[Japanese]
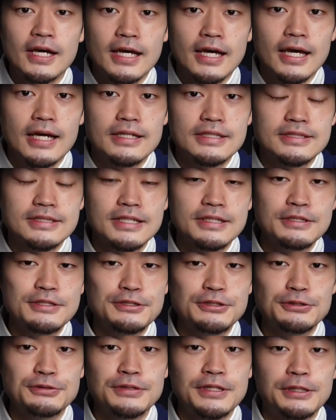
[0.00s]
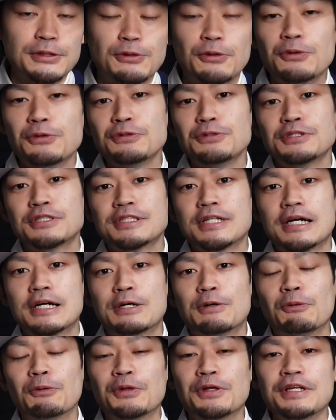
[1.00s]
えー、2020年に購入し
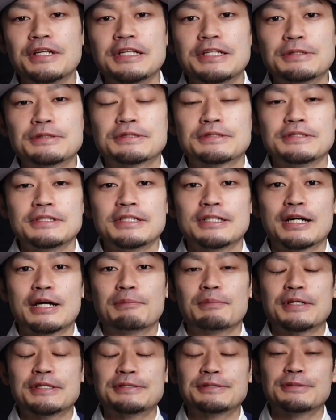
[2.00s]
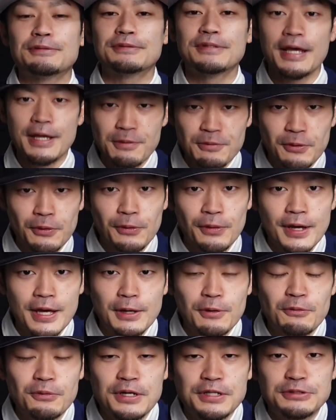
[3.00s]
たお気に入りのスニーカーベスト10を、
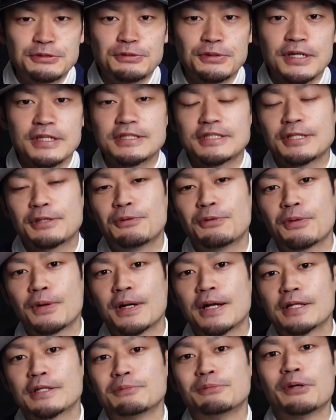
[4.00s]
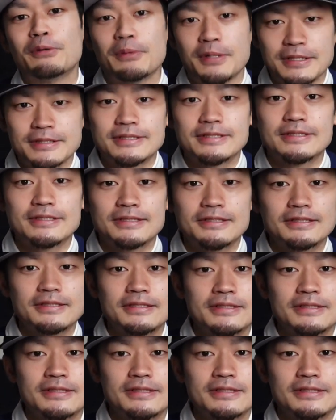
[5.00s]
えー、今回紹介していこうかなと思います。